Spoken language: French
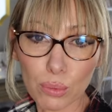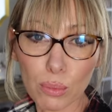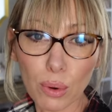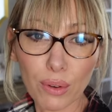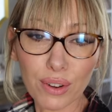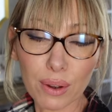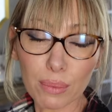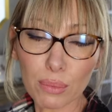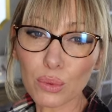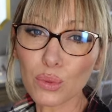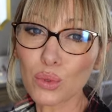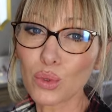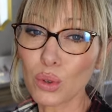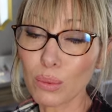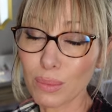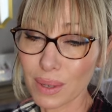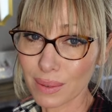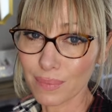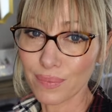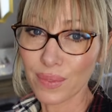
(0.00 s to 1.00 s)
Mais enfin bon,
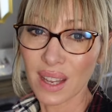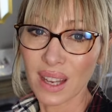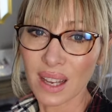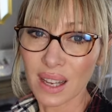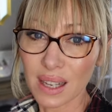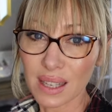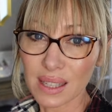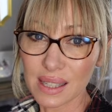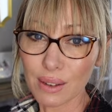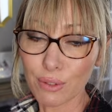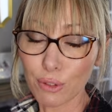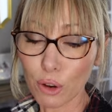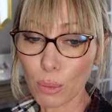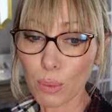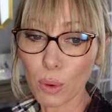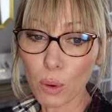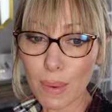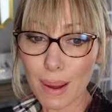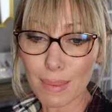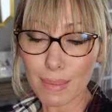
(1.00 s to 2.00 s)
demain, c'est fort
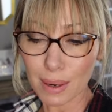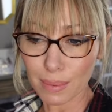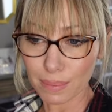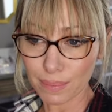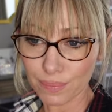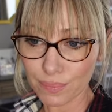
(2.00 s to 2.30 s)
probable.